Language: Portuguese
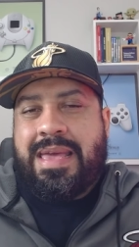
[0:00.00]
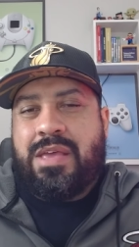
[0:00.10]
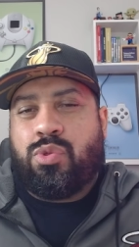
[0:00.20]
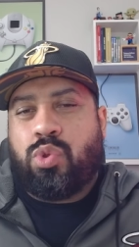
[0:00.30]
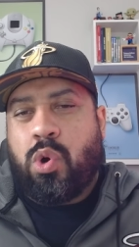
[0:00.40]

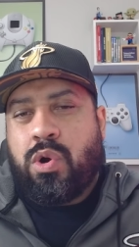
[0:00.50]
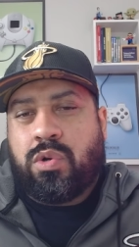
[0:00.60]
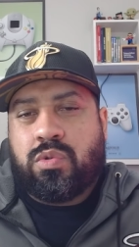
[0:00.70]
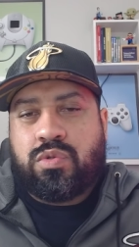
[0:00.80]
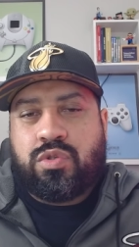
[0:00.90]
em
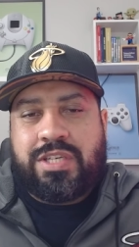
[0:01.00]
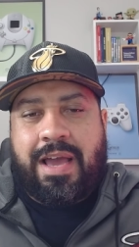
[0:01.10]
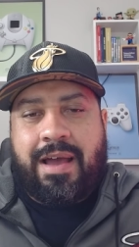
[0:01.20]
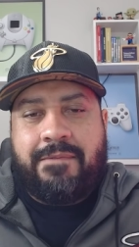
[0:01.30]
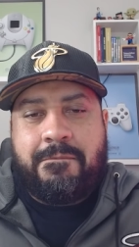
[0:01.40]
torno do
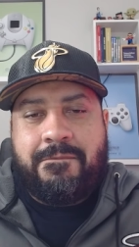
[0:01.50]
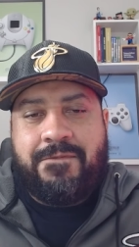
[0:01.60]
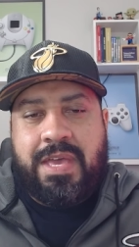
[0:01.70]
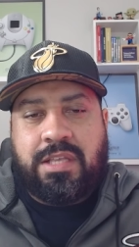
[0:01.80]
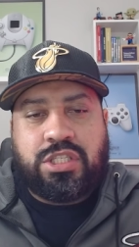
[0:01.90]
dia
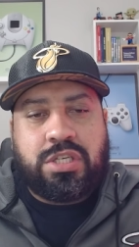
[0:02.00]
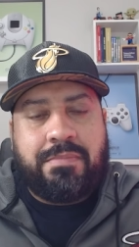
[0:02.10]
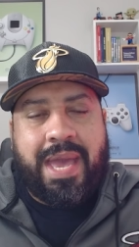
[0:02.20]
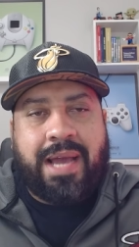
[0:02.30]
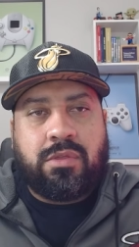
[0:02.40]
20,
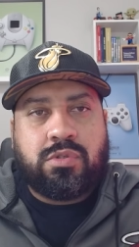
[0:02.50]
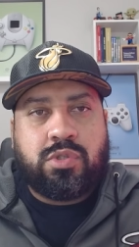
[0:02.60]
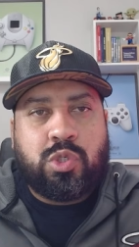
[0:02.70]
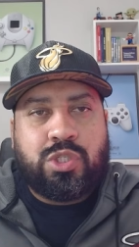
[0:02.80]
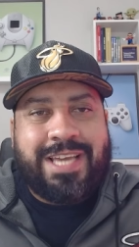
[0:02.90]
meados
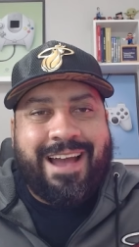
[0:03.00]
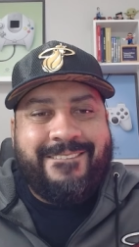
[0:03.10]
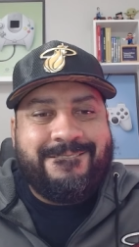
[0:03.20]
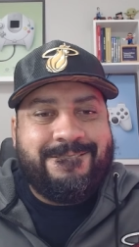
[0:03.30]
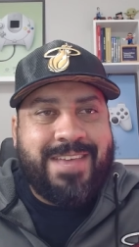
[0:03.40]
do
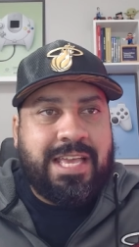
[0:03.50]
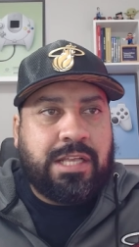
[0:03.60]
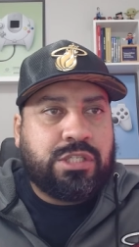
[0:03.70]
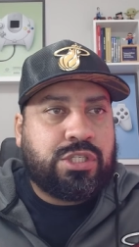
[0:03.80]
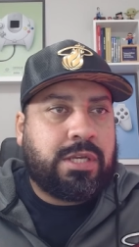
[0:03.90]
dia
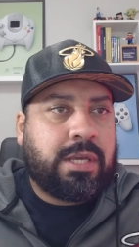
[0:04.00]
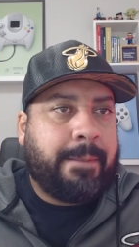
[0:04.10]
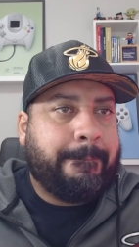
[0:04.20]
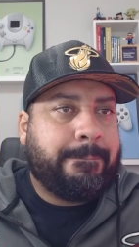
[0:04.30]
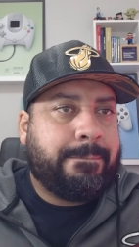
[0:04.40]
20
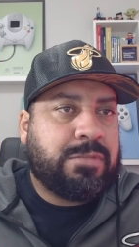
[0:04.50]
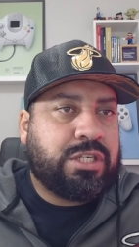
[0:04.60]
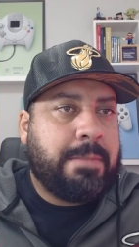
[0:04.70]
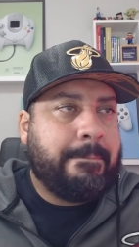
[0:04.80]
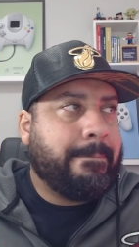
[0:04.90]

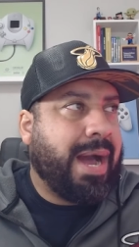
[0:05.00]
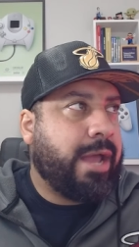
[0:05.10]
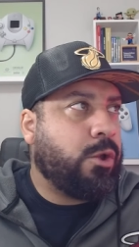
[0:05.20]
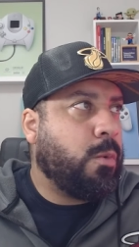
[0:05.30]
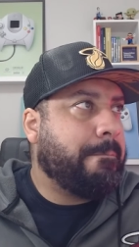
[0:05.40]
de maio,